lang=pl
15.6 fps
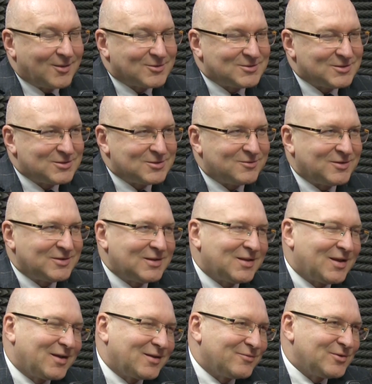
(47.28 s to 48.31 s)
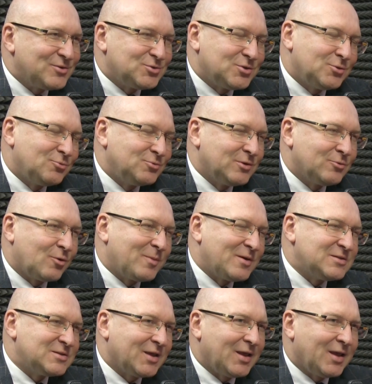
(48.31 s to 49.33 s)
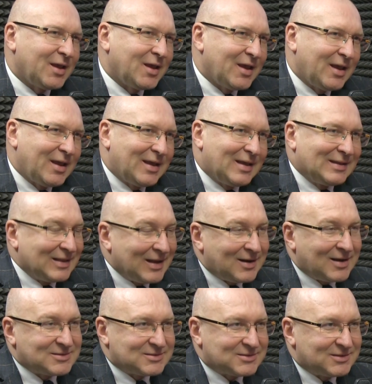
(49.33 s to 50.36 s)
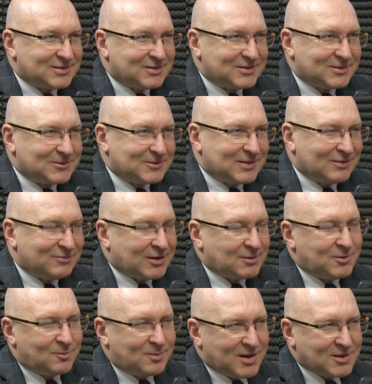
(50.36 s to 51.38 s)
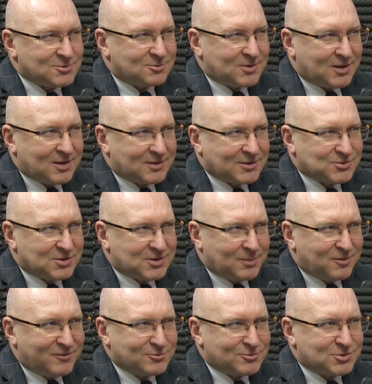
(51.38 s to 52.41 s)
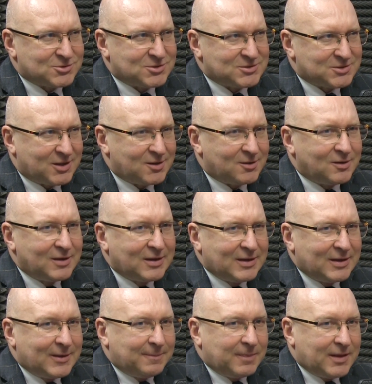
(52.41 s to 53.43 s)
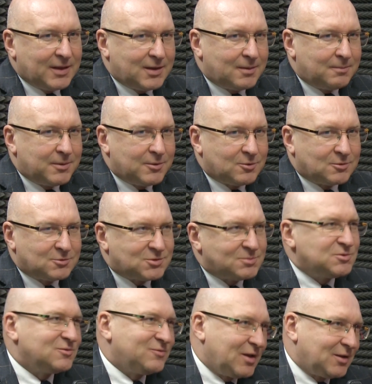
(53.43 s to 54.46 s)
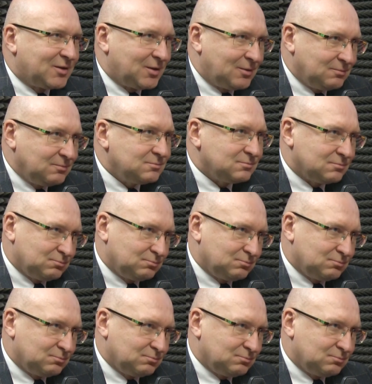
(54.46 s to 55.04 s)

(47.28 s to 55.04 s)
No zdecydowanie tak. Wejście do Unii Europejskiej dla nas, y, dla Warmii Mazur, ale także dla powiatu szczecińskiego y, było czymś wielkim.